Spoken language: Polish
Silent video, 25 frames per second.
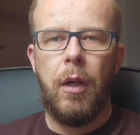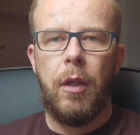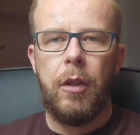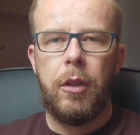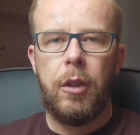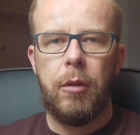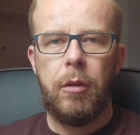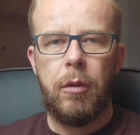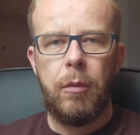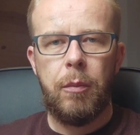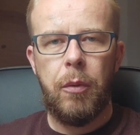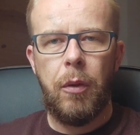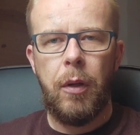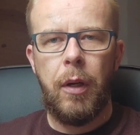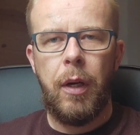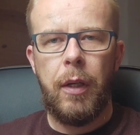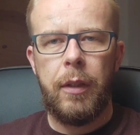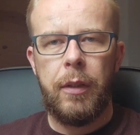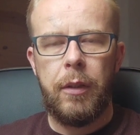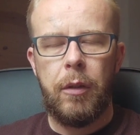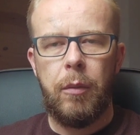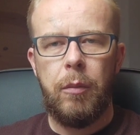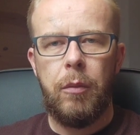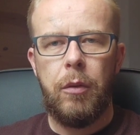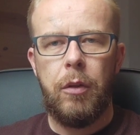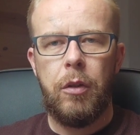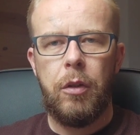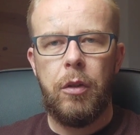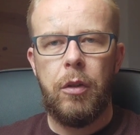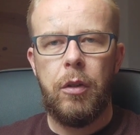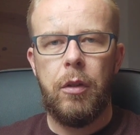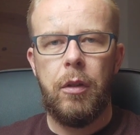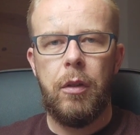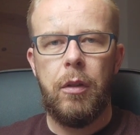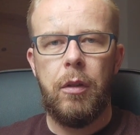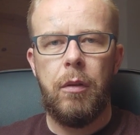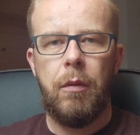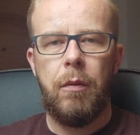żeby pokazał mi,
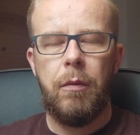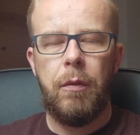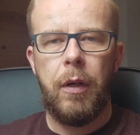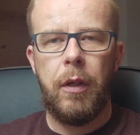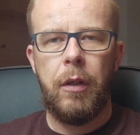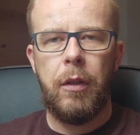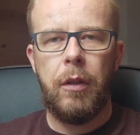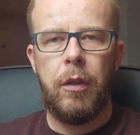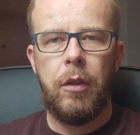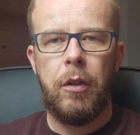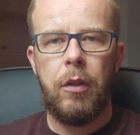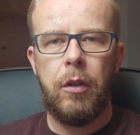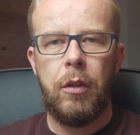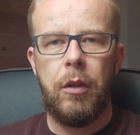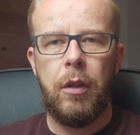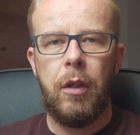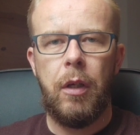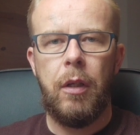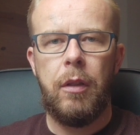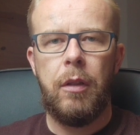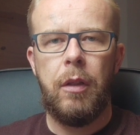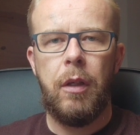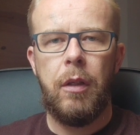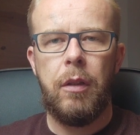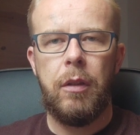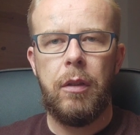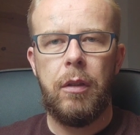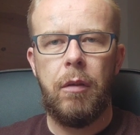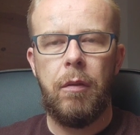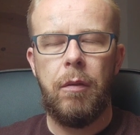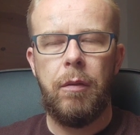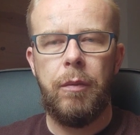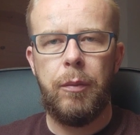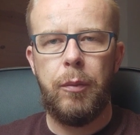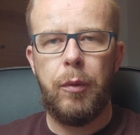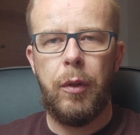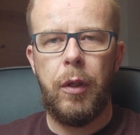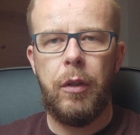czy faktycznie nie
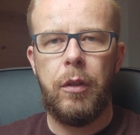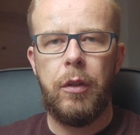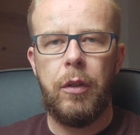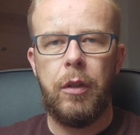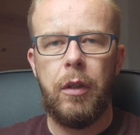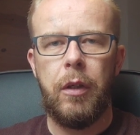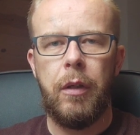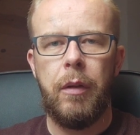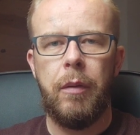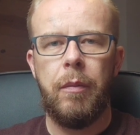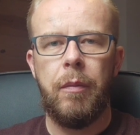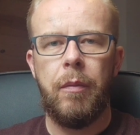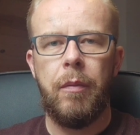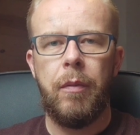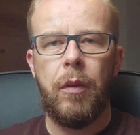jestem w błędzie,